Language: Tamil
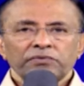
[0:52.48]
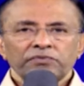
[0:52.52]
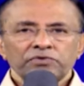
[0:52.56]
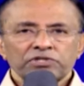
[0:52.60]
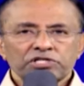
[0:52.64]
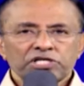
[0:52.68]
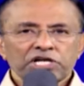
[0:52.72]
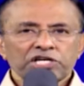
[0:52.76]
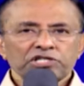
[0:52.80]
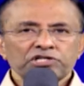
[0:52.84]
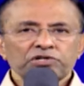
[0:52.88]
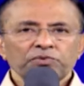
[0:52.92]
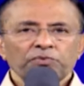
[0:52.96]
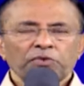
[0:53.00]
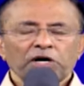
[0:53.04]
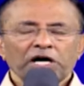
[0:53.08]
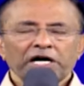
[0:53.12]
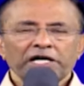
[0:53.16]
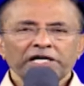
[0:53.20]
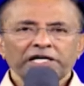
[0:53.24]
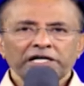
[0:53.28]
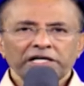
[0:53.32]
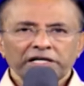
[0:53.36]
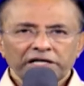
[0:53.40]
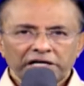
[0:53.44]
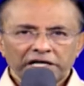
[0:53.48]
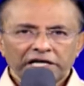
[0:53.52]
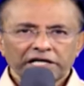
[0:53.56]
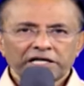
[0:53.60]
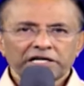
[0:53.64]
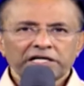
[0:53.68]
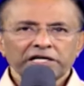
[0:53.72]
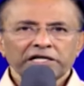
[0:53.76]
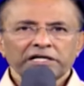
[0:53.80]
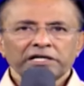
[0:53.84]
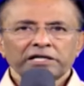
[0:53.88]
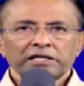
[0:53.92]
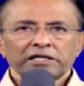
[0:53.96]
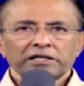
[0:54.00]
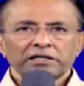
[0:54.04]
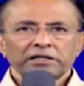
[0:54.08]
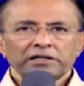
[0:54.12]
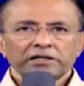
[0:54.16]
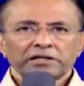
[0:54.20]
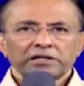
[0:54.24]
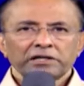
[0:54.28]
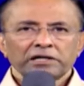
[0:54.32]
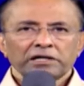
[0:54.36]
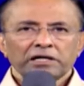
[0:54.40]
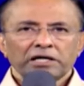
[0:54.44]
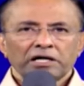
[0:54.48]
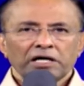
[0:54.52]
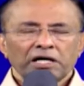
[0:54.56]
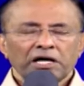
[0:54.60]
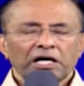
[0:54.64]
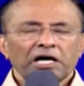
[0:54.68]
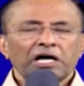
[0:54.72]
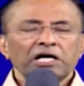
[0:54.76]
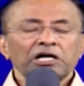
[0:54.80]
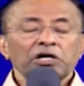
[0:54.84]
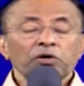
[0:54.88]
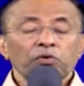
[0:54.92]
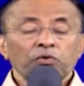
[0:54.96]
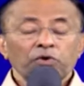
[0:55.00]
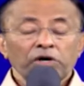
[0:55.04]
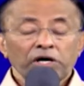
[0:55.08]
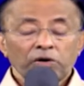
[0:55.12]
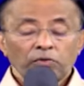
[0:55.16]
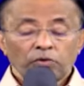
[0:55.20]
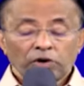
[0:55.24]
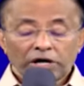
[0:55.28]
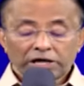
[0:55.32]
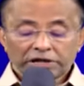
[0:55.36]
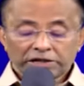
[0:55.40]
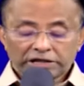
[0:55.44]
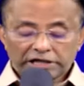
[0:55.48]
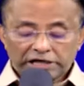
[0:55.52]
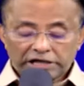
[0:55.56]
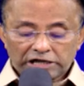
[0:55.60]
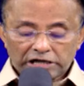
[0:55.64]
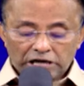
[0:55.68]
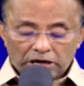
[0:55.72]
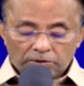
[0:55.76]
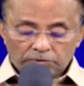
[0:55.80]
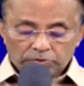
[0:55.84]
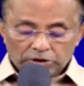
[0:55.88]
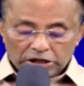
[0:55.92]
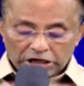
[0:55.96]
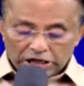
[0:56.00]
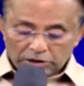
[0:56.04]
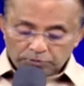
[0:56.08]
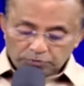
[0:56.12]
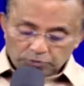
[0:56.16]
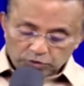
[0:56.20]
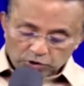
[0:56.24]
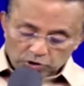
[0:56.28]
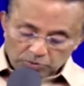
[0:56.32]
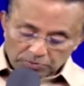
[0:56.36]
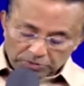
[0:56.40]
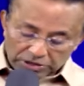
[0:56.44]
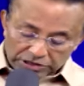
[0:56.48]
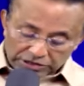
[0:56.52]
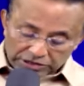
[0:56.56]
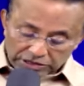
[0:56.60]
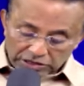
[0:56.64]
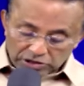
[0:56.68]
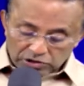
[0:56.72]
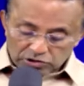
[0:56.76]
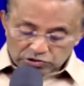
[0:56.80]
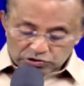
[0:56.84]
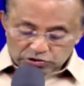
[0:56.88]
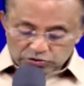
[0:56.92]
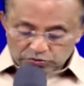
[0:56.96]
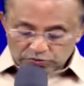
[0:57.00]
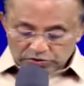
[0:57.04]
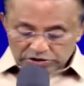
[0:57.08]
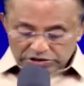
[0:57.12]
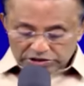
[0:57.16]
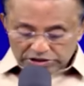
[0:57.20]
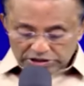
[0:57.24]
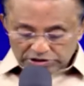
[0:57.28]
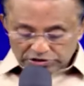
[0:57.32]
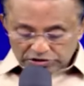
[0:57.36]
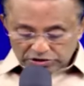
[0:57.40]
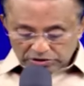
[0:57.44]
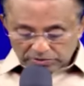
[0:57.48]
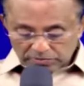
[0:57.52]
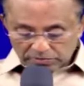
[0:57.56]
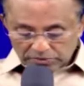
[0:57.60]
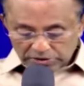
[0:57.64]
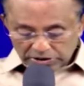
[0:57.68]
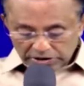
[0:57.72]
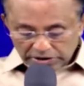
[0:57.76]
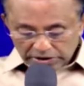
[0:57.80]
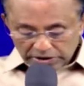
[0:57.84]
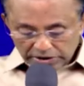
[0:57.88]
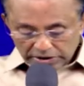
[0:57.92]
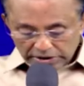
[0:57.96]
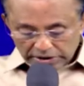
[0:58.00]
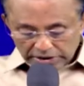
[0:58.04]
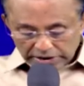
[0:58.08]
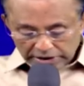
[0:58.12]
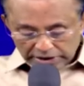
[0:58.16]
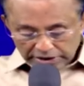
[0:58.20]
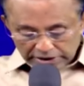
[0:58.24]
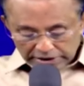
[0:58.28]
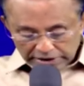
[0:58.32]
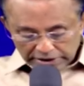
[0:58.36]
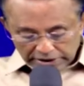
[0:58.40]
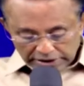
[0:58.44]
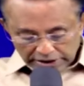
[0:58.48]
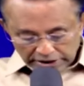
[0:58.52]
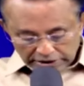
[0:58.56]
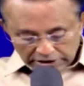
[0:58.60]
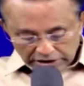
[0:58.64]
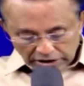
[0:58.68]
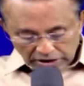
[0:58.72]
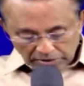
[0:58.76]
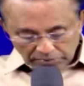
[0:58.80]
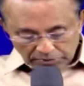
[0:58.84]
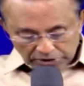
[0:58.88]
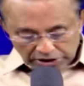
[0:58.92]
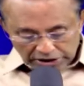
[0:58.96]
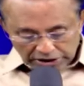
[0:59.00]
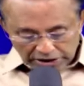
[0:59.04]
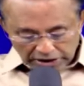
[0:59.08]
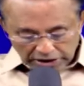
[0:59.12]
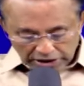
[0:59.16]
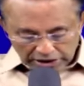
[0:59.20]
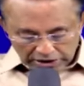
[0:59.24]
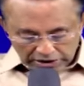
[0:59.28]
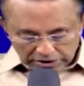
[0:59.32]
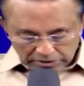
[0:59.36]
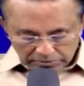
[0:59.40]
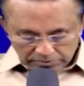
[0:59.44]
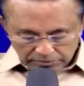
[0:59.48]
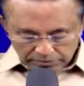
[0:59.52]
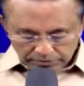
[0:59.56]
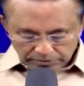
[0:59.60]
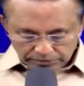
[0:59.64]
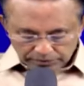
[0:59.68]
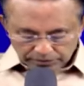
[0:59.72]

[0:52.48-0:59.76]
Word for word: விசேஷமாக இன்றைக்கு ஆண்டவருடைய வார்த்தையை நாம் கேட்போம் மத்தியில் சுவிசேஷம் எட்டாம் அதிகாரம்